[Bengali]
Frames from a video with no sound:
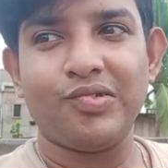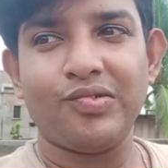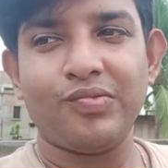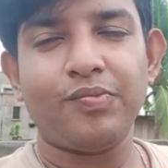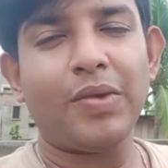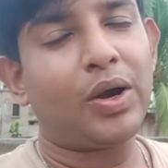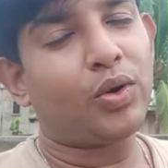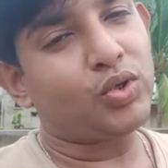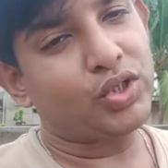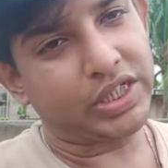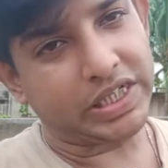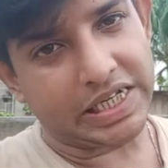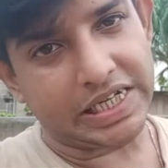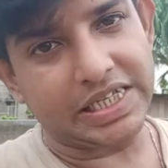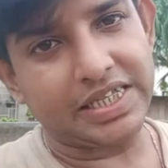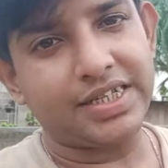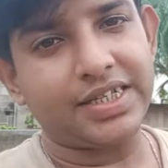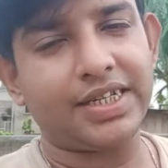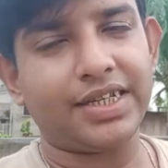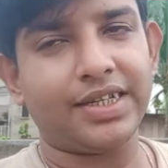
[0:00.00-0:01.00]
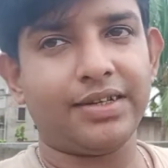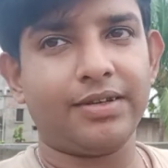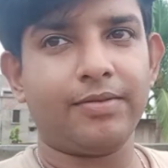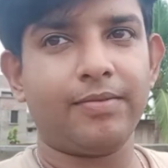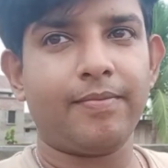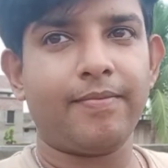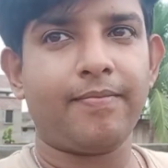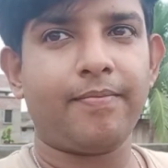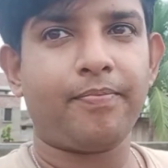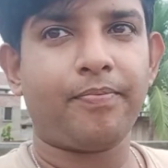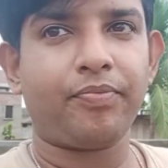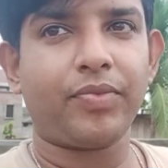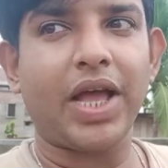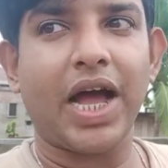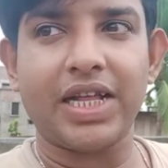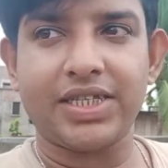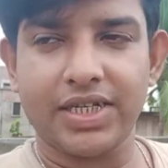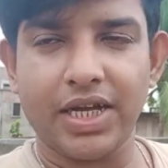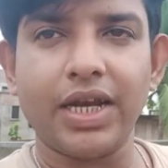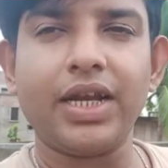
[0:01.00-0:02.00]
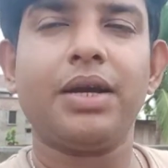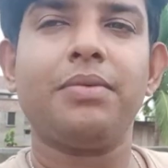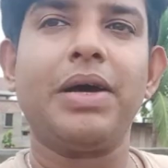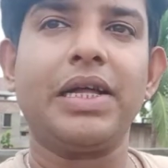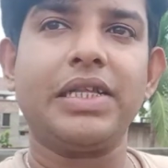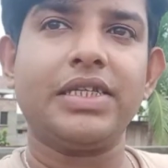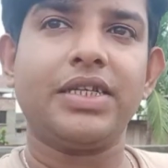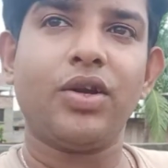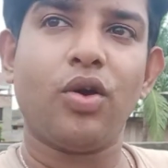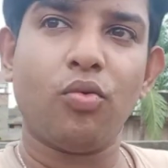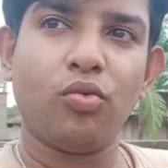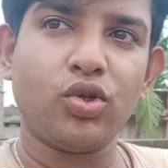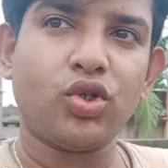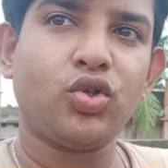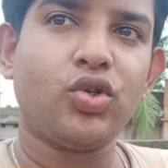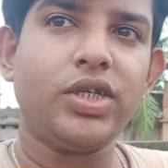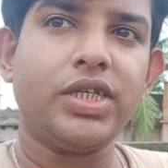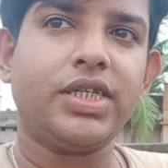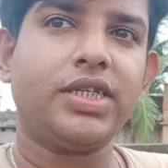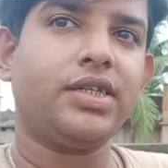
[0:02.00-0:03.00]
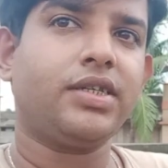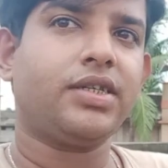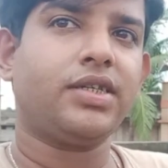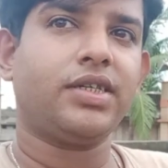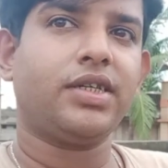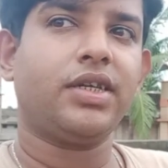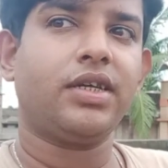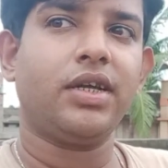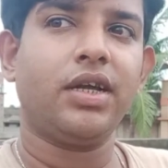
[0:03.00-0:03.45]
মানুষ শিখছে আজকালকার বাচ্চারা অবশ্যই শিখছে